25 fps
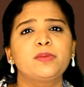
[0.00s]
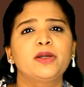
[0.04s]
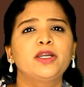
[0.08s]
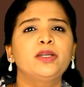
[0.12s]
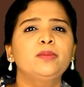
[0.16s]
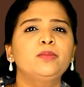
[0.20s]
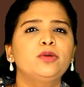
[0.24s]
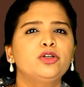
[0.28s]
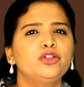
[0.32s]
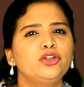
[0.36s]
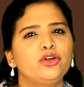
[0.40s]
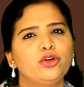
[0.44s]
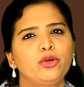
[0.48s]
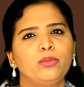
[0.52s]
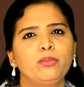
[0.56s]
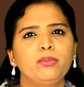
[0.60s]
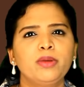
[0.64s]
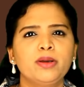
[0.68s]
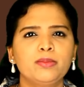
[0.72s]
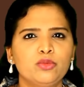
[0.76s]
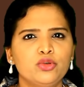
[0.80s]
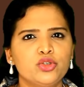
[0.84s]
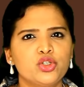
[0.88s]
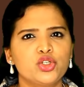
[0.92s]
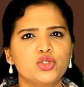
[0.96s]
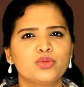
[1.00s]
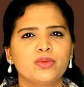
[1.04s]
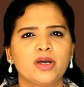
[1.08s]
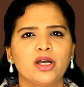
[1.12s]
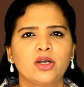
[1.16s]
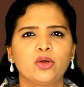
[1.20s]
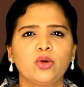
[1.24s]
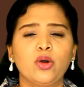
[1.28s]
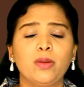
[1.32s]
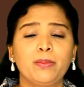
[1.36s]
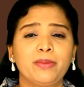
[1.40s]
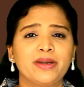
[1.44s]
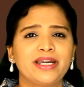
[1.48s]
பண்ணும்போது ரொம்ப மூச்சு
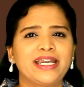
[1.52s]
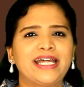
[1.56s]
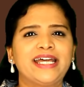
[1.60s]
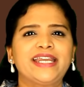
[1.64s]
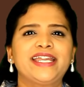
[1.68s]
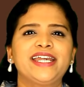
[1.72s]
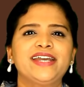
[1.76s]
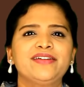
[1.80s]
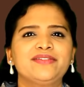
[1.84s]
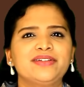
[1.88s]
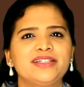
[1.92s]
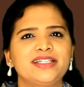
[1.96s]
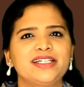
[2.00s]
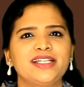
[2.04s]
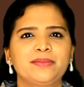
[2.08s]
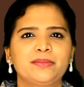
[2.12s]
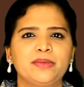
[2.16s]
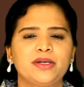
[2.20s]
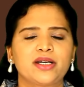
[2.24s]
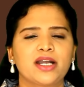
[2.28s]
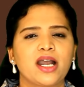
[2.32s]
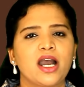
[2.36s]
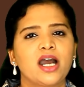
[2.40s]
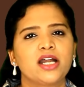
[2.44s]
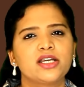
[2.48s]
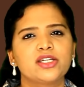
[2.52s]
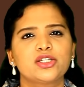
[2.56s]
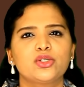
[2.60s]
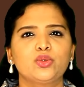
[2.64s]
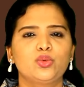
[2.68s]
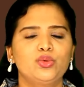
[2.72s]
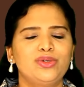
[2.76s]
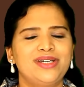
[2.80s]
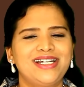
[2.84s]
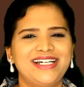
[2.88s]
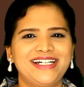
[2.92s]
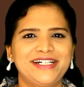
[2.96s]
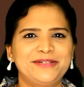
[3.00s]
வாங்கும் அப்போ நிறைய வந்து நம்ம காற்றை
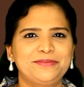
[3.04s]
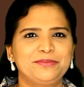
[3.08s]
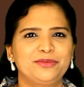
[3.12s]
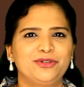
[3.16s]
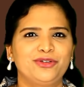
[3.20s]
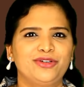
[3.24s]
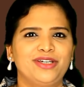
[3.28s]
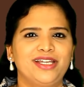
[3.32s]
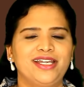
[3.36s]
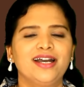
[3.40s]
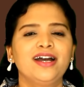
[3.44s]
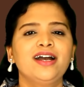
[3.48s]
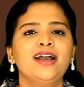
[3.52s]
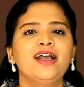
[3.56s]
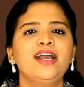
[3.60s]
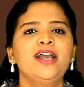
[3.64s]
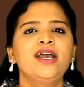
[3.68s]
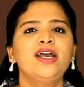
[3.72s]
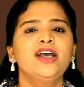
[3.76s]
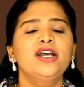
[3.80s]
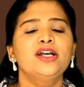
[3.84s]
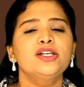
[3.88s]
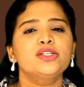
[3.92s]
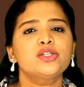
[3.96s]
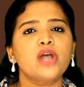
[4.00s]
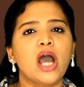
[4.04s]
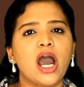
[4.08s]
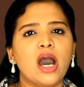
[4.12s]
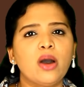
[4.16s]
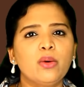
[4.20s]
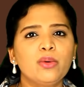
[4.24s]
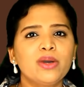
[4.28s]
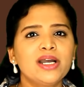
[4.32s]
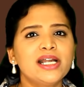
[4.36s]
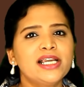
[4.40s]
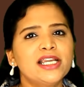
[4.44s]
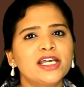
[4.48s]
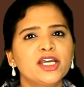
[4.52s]
உள்ளிழுப்போம் இல்லையா ஸோ
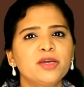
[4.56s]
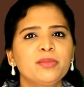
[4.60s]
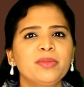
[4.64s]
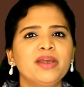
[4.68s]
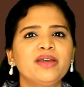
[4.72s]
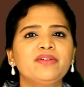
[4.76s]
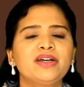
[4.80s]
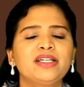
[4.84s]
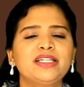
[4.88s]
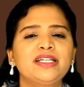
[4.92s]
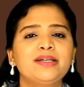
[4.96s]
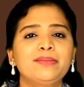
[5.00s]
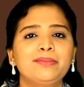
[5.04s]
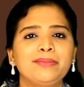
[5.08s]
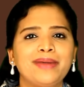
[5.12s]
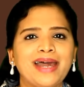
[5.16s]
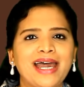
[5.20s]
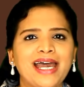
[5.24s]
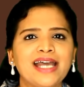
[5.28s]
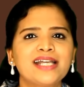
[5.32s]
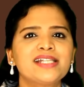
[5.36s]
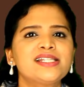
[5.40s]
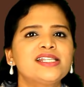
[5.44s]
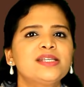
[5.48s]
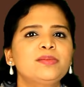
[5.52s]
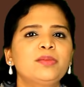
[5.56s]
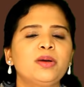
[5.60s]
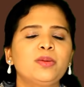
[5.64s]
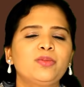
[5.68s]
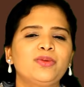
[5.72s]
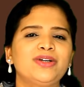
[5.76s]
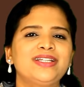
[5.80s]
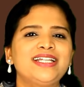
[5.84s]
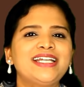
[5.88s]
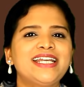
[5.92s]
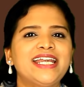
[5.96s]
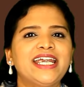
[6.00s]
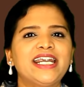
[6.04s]
அவங்களுக்குமே வந்து மேக்ஸிமம்
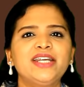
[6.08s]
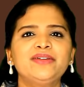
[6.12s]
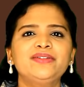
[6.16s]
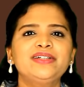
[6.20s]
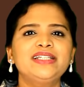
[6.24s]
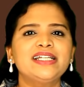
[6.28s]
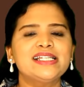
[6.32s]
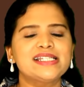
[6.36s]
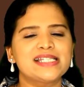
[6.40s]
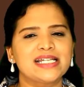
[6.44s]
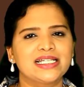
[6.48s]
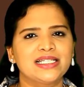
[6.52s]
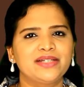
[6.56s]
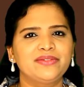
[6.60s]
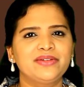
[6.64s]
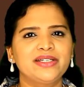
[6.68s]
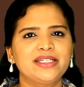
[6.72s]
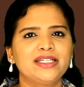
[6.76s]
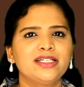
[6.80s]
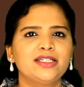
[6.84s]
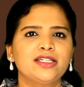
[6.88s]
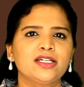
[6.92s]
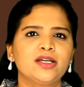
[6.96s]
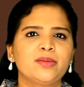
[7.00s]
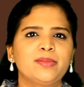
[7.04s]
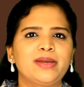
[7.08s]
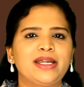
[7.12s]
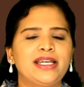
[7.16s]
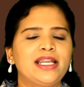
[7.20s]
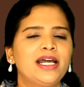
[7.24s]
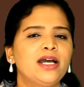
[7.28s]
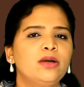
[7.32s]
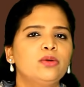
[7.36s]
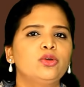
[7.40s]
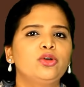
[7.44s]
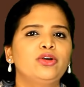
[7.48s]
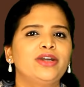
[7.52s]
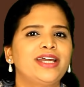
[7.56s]
வந்து எழுபது சதவீதத்துக்கு மேலே
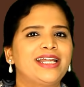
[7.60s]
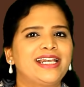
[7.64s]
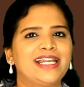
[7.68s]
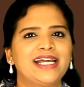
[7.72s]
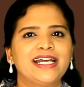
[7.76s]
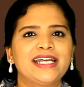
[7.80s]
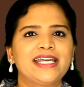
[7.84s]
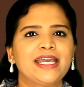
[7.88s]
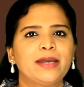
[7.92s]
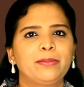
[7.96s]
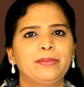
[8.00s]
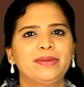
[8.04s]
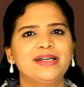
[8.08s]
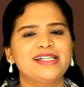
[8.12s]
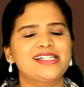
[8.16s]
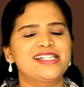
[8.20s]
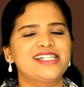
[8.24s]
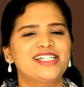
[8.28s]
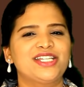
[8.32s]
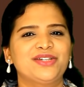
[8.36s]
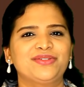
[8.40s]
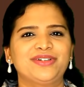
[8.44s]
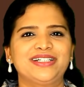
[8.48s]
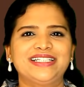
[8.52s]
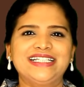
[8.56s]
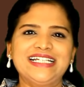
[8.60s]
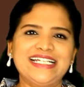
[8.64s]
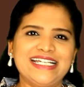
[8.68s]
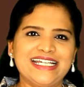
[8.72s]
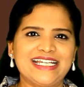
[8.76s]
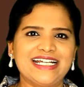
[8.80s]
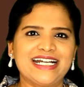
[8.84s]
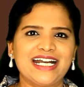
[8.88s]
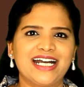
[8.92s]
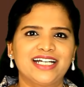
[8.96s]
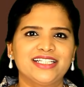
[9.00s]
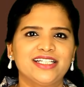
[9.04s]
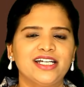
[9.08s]
அவங்களுடைய லங் கெப்பாசிட்டி வந்து
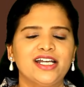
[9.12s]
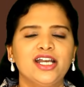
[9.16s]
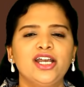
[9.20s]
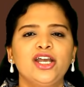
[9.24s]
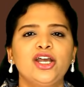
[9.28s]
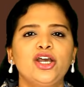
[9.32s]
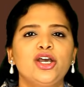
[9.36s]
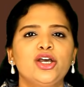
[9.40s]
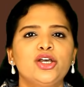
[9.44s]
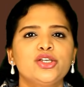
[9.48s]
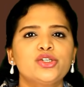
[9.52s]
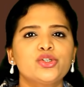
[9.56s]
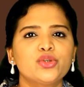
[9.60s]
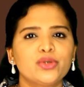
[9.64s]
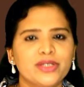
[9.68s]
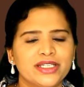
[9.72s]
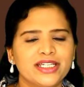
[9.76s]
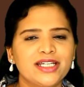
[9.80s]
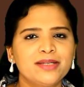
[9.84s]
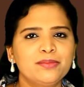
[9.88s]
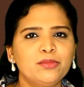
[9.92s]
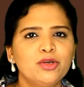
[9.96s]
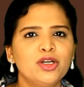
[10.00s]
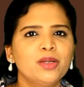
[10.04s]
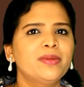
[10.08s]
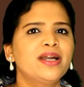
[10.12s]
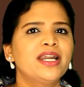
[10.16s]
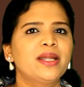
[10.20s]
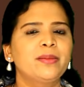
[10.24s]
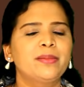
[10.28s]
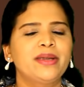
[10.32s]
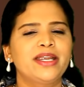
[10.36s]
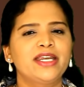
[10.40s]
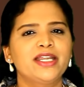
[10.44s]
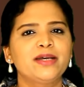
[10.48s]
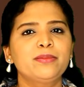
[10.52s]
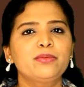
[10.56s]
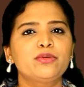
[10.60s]
இருக்காது ஸோ இதன் மூலமாக
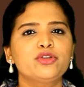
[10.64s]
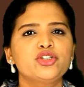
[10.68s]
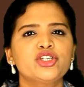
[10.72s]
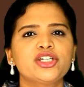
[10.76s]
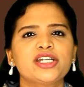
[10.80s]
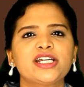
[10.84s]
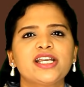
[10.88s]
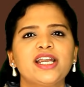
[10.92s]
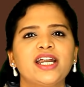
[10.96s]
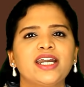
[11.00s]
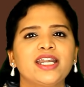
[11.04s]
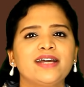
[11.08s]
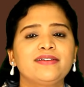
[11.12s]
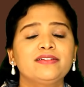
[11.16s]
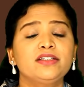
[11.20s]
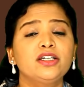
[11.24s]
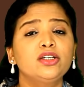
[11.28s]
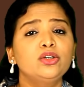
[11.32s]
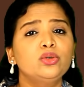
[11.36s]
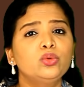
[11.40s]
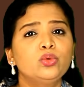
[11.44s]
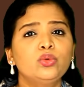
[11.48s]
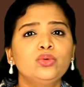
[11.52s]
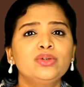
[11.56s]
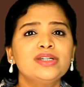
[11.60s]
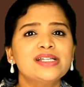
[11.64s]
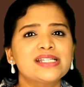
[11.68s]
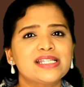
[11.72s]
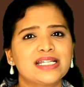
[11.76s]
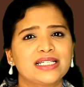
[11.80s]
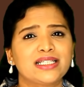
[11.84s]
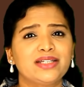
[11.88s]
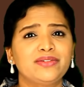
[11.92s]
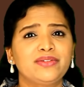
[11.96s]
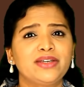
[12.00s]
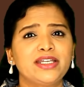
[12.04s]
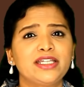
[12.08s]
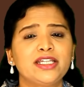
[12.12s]
நம்ம என்ன புரிஞ்சுக்கலாம்னா வந்து நூறு
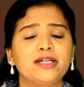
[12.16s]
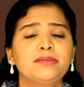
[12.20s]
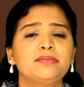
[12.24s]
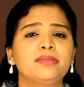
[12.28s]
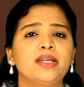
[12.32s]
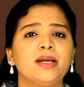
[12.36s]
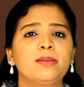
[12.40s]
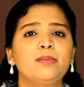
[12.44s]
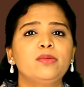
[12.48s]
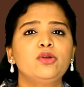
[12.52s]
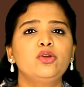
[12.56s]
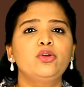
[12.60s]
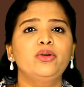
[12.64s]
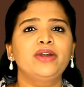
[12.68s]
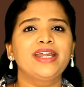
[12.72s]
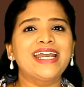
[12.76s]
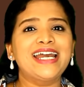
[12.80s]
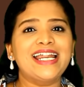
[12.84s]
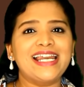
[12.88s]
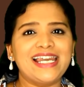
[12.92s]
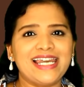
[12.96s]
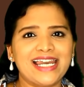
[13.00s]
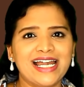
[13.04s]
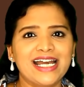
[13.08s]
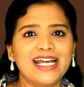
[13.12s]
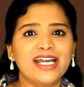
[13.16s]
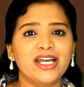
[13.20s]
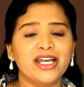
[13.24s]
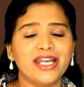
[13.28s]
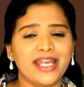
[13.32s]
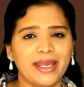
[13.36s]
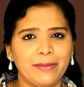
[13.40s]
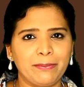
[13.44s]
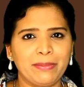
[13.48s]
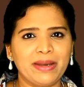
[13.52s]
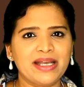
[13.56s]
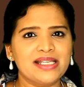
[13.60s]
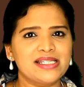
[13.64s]
சதவீதம் நம்மளுடைய லங்
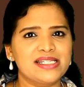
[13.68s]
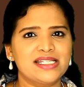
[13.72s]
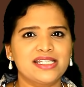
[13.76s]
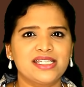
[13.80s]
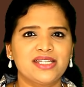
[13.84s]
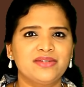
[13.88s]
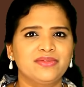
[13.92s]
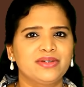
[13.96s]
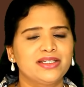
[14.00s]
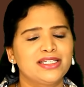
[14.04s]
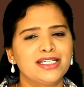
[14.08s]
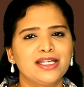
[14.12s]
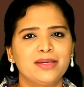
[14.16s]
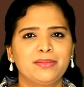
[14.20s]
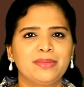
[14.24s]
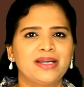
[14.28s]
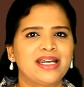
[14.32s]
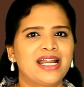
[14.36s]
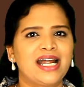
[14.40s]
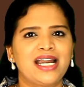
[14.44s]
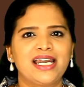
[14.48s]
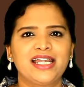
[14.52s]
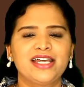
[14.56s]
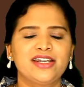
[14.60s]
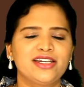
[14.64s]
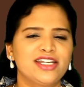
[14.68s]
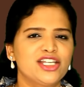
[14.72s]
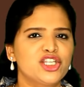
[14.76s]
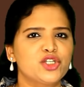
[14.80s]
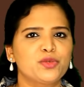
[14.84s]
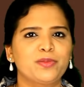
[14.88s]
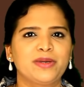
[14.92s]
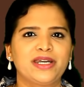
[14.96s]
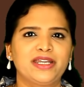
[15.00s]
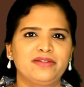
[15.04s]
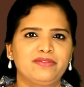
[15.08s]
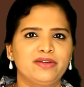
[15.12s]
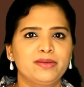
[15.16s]
கெப்பாசிட்டி வந்து நம்மளால
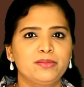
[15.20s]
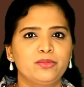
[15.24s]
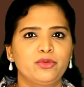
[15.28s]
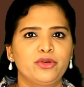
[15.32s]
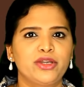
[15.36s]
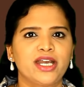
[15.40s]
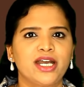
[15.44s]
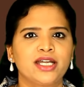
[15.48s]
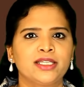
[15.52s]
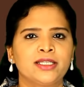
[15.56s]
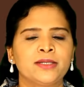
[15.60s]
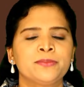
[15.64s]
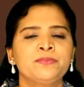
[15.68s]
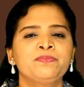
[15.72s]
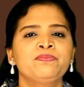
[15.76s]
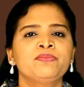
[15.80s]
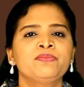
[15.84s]
ரீச் பண்ணவே முடியாது